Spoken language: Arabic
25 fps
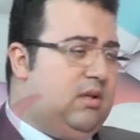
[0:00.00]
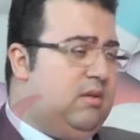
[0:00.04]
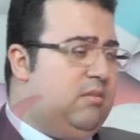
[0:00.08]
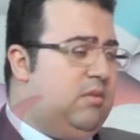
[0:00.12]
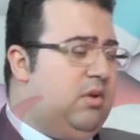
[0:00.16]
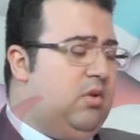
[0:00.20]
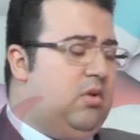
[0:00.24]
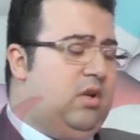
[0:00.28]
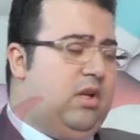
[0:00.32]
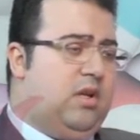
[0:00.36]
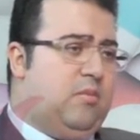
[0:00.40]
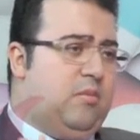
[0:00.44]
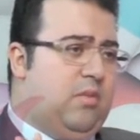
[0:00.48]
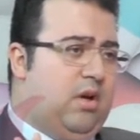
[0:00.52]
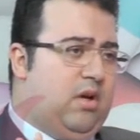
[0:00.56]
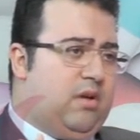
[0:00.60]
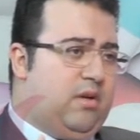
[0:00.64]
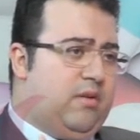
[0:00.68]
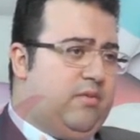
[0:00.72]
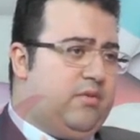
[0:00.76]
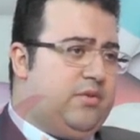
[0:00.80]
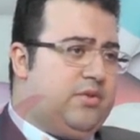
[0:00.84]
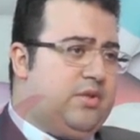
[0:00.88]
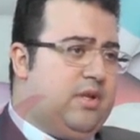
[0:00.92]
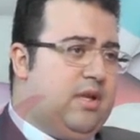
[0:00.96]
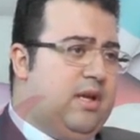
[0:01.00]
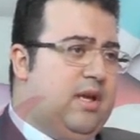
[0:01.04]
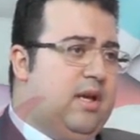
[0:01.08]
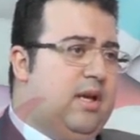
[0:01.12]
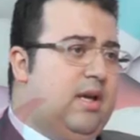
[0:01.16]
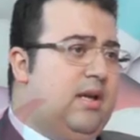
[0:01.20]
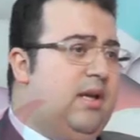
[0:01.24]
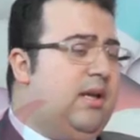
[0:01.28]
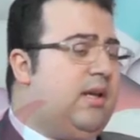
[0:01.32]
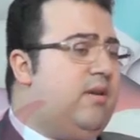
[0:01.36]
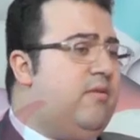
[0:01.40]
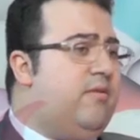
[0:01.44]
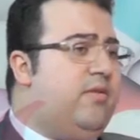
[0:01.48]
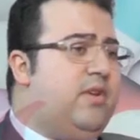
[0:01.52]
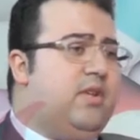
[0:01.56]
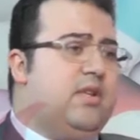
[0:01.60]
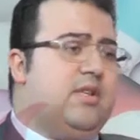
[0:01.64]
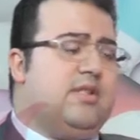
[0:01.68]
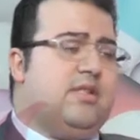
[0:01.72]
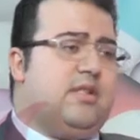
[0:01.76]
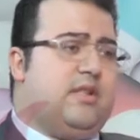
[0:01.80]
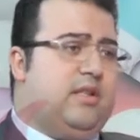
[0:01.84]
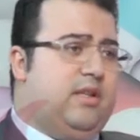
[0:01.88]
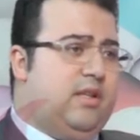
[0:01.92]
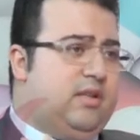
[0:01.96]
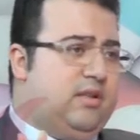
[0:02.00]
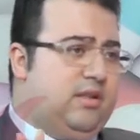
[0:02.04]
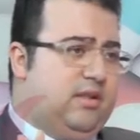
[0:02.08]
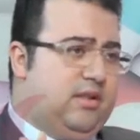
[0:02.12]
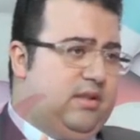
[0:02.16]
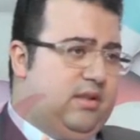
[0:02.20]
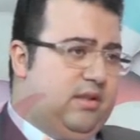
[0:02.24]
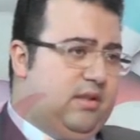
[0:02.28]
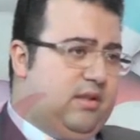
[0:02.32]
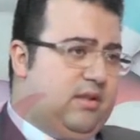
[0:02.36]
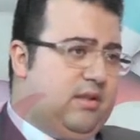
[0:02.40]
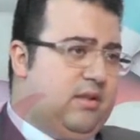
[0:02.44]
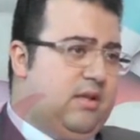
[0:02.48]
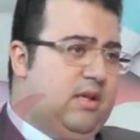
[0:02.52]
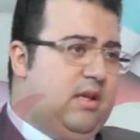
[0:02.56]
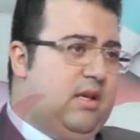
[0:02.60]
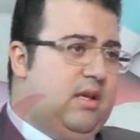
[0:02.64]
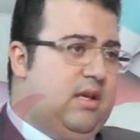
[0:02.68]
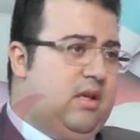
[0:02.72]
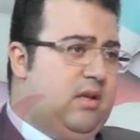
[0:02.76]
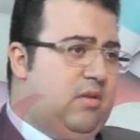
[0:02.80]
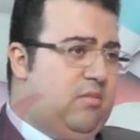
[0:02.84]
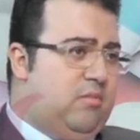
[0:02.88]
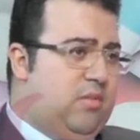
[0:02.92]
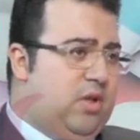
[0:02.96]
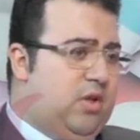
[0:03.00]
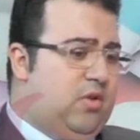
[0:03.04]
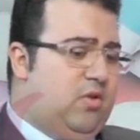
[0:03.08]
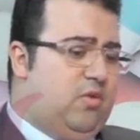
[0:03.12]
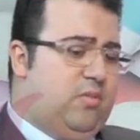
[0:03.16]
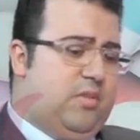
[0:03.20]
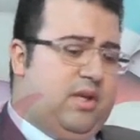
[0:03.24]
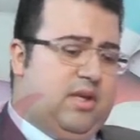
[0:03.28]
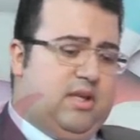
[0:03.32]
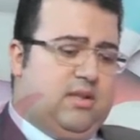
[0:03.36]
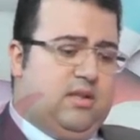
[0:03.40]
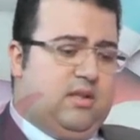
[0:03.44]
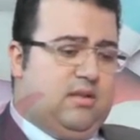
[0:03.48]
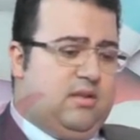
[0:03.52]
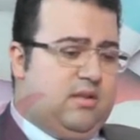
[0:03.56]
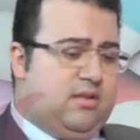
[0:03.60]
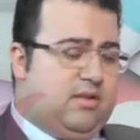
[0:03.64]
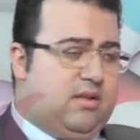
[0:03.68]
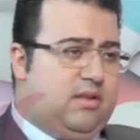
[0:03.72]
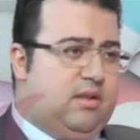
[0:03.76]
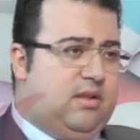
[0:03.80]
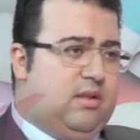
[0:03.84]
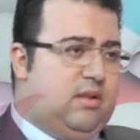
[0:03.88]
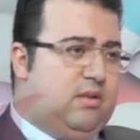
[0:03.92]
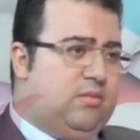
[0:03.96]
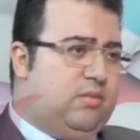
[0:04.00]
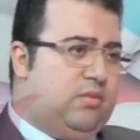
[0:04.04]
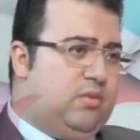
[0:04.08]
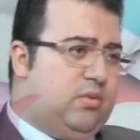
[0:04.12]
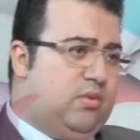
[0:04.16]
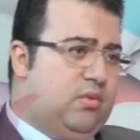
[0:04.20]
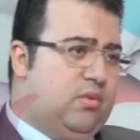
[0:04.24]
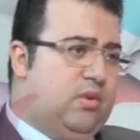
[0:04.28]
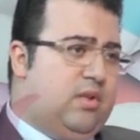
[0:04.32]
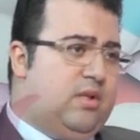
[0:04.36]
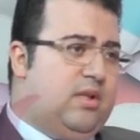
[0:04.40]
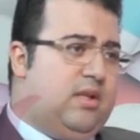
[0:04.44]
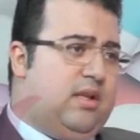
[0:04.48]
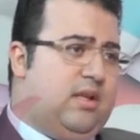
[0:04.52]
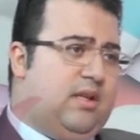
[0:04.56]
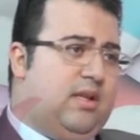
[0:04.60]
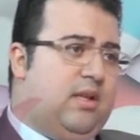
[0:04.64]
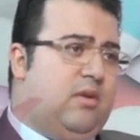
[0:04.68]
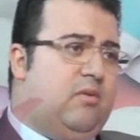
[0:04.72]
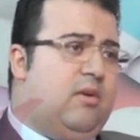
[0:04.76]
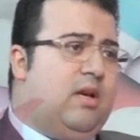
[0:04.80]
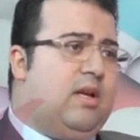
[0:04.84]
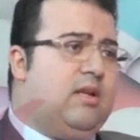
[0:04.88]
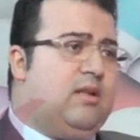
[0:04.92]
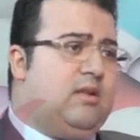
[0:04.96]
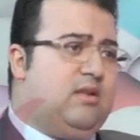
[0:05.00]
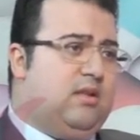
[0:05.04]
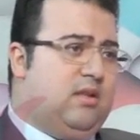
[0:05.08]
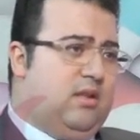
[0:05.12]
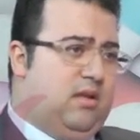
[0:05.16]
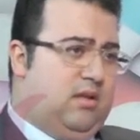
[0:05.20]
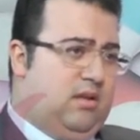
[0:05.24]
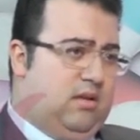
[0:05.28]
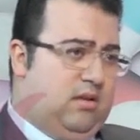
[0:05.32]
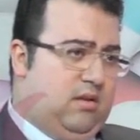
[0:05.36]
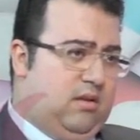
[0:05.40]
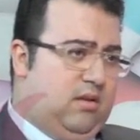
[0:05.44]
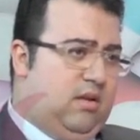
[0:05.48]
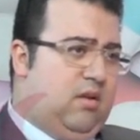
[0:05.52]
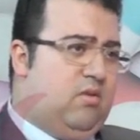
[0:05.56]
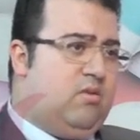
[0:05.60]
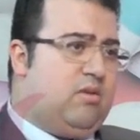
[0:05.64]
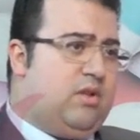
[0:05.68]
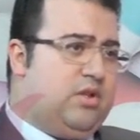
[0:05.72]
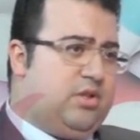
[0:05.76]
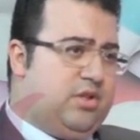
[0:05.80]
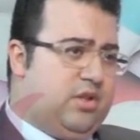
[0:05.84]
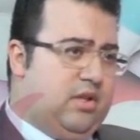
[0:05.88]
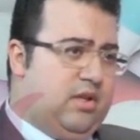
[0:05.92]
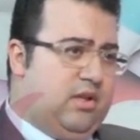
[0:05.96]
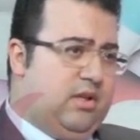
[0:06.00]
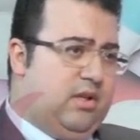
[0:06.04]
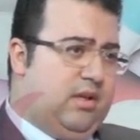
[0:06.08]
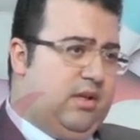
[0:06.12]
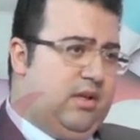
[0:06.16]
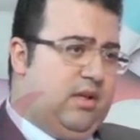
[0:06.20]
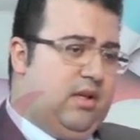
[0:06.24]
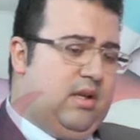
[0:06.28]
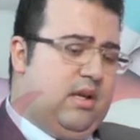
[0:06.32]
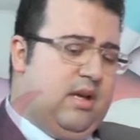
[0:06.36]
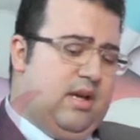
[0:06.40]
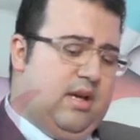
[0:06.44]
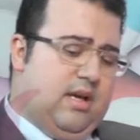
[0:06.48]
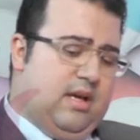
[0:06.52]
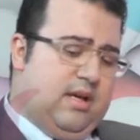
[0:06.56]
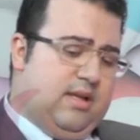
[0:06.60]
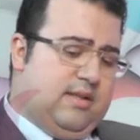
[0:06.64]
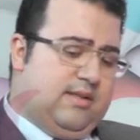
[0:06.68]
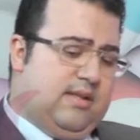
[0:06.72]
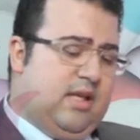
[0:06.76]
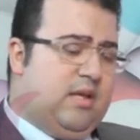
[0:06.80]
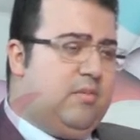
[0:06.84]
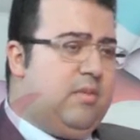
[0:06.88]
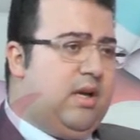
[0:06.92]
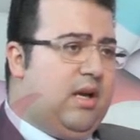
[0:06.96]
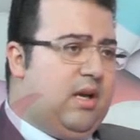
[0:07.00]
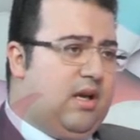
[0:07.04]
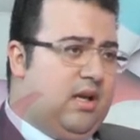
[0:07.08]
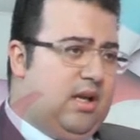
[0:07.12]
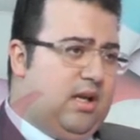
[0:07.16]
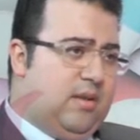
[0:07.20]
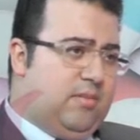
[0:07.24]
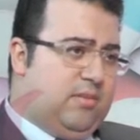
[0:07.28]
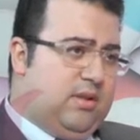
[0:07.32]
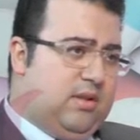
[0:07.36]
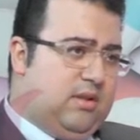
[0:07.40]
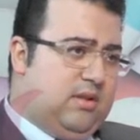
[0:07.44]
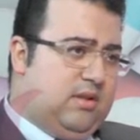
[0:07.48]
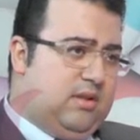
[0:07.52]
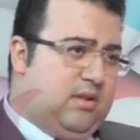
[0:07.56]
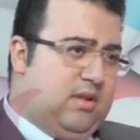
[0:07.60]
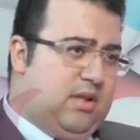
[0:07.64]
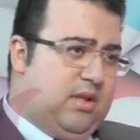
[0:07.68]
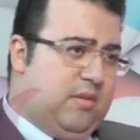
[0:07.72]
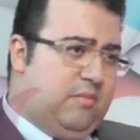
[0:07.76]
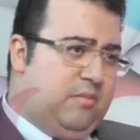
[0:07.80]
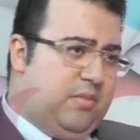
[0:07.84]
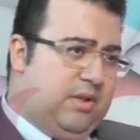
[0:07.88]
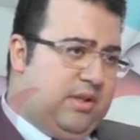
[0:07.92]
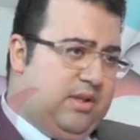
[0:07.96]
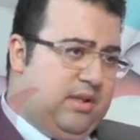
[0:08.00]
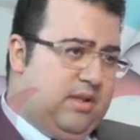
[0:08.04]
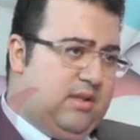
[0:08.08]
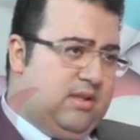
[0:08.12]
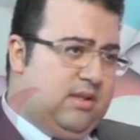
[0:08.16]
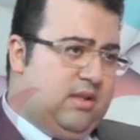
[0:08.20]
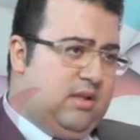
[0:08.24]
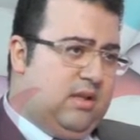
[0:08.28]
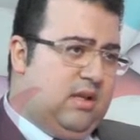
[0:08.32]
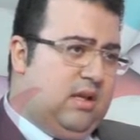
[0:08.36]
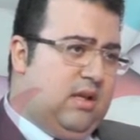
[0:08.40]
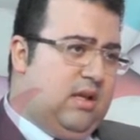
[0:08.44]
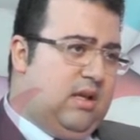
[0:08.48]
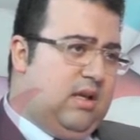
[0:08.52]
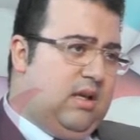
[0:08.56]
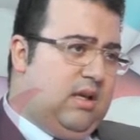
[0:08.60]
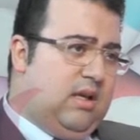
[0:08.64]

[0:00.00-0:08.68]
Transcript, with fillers: ما أقولك ما أعرفش لكن في نظريات كتير منهم إحدى النظريات بتقول إن إحنا وقت الدورة الشهرية زي ما خلايا بطانة الرحم بتنزل